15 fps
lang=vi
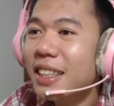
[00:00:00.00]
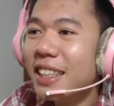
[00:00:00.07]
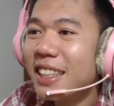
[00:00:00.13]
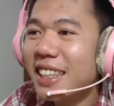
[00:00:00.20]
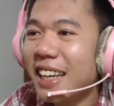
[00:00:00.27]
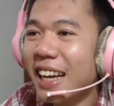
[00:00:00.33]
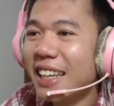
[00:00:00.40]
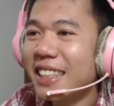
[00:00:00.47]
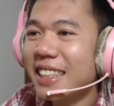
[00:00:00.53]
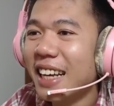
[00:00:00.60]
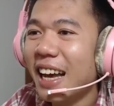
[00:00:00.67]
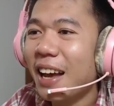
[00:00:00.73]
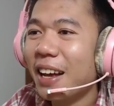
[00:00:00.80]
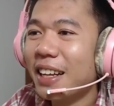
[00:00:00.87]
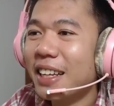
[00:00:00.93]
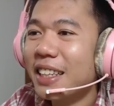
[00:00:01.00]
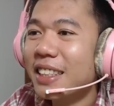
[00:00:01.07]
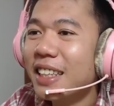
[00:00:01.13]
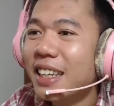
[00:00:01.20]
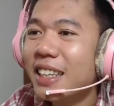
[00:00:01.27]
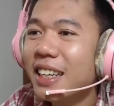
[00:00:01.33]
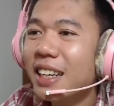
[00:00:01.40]
Kinh nhỉ.
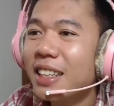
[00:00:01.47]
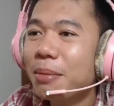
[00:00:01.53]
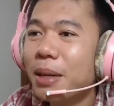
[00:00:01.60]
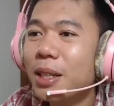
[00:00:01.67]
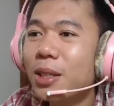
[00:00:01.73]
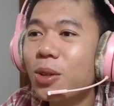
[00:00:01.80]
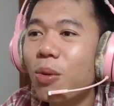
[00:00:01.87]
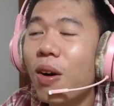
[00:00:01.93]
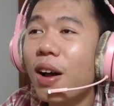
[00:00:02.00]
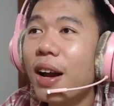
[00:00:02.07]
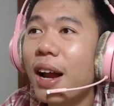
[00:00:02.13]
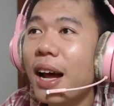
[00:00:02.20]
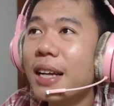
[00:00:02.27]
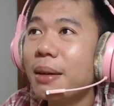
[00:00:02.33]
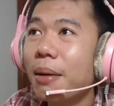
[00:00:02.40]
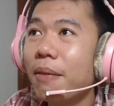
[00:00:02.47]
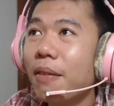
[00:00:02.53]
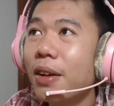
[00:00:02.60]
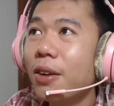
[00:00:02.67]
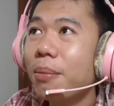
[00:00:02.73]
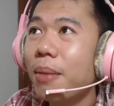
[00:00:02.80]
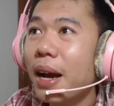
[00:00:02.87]
Tí nữa thì mình thua đấy, nhưng mà
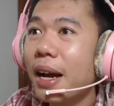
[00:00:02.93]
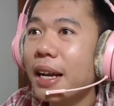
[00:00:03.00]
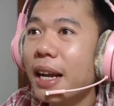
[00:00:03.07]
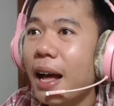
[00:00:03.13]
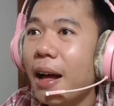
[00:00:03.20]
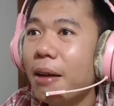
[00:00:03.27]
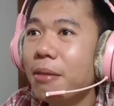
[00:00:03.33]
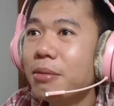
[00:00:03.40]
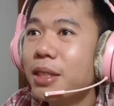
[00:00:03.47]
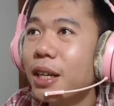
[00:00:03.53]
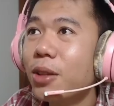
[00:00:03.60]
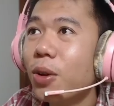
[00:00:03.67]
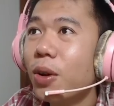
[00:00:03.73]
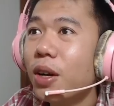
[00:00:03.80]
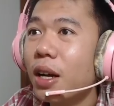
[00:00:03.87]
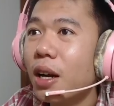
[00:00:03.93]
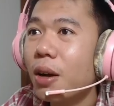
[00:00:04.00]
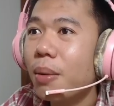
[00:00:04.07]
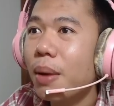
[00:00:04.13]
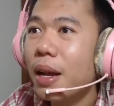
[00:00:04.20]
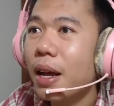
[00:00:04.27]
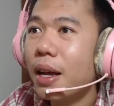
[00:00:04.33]
vẫn còn may lắm, chưa thua được đâu
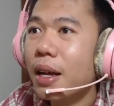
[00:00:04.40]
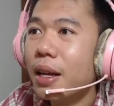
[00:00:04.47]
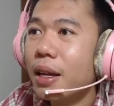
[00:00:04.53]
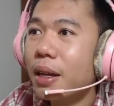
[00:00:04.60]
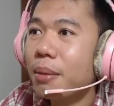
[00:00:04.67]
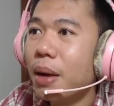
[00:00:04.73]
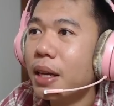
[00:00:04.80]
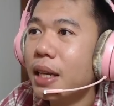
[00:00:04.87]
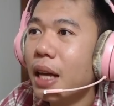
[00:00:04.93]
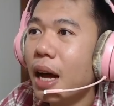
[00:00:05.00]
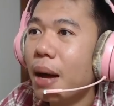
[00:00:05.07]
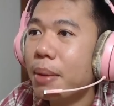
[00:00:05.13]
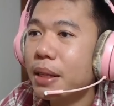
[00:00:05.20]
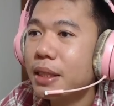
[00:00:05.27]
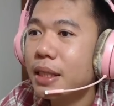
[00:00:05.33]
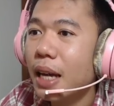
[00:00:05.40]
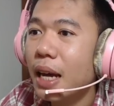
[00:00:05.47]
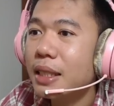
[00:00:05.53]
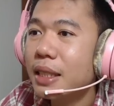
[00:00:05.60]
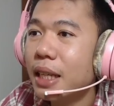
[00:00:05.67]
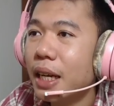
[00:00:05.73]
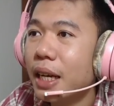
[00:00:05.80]
các bạn ơi. Bây giờ mình
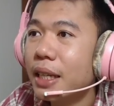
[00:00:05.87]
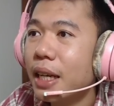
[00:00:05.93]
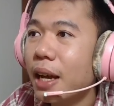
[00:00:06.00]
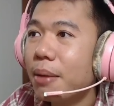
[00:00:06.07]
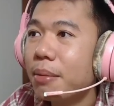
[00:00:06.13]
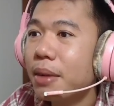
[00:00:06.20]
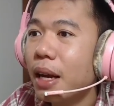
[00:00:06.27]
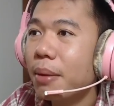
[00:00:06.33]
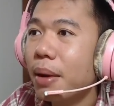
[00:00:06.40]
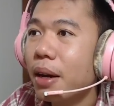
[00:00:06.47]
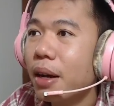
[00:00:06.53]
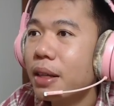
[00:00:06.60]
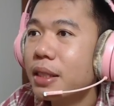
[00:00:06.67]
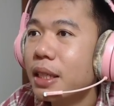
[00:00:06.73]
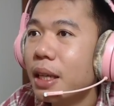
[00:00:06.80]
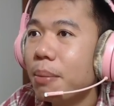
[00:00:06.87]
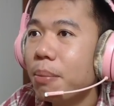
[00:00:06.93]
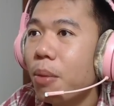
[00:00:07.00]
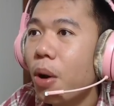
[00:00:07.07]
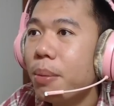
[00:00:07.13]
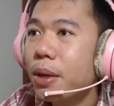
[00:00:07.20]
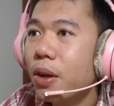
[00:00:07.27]
sẽ xin thêm cái này các bạn ơi, xin thêm
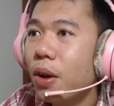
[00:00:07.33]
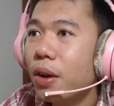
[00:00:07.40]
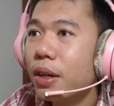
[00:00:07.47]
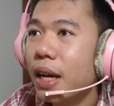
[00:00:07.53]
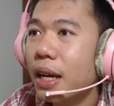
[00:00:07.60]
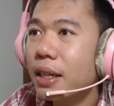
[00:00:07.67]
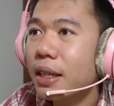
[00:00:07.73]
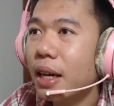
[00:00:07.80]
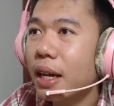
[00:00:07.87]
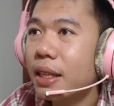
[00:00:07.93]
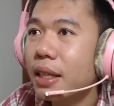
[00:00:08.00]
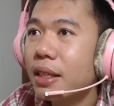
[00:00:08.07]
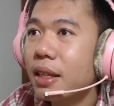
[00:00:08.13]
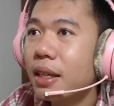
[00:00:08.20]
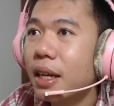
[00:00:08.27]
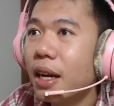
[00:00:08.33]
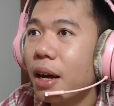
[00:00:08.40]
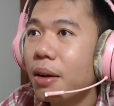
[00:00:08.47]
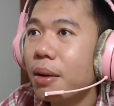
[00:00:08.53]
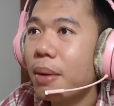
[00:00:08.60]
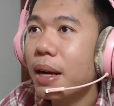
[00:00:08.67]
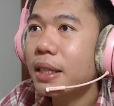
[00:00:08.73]
Mommy Non Neck để tí nữa kết
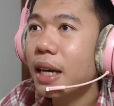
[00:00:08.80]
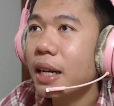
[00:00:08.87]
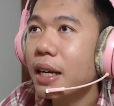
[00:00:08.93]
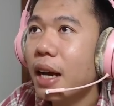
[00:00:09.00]
hợp các bạn nha.